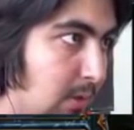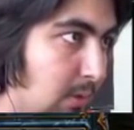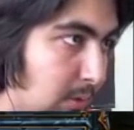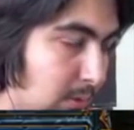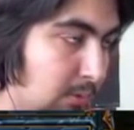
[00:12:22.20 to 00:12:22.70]

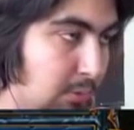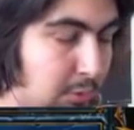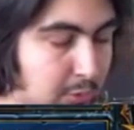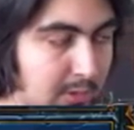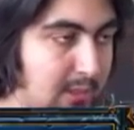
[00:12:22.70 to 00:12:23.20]
Olur
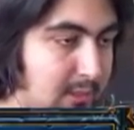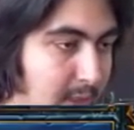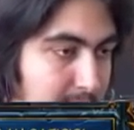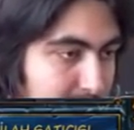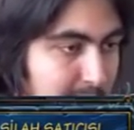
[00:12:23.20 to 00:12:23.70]
116
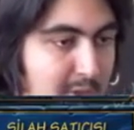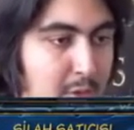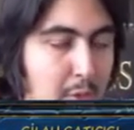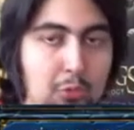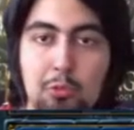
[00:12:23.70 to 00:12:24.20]
altınımız da
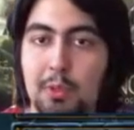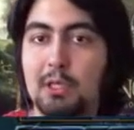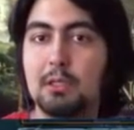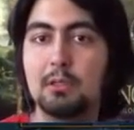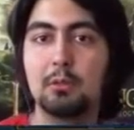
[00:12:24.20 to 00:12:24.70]
olur
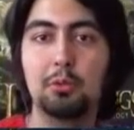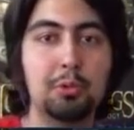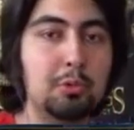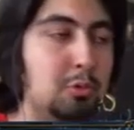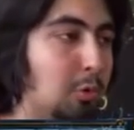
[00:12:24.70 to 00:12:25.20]
bak. O da
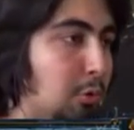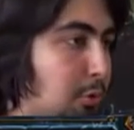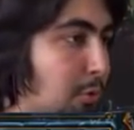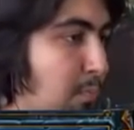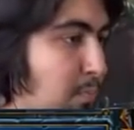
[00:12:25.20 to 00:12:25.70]
güzel olur.
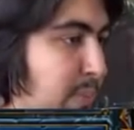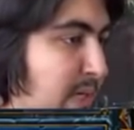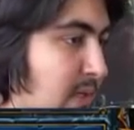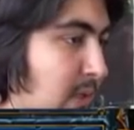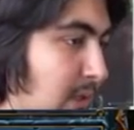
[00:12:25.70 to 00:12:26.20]

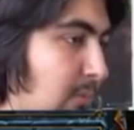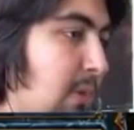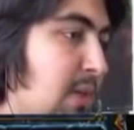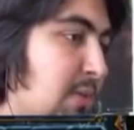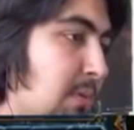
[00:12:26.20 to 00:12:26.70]
Bine kalalım mı
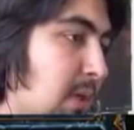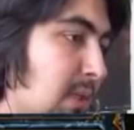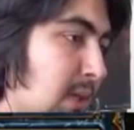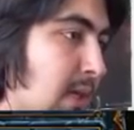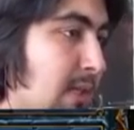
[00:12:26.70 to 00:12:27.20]
acaba?
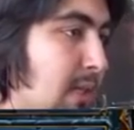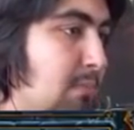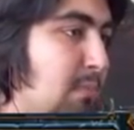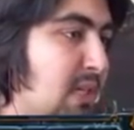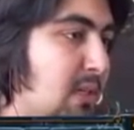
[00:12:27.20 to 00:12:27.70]
Ki hadi
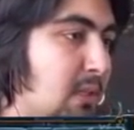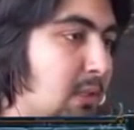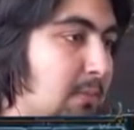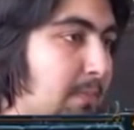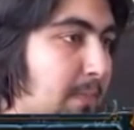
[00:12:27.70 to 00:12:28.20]
gelin bine kalalım.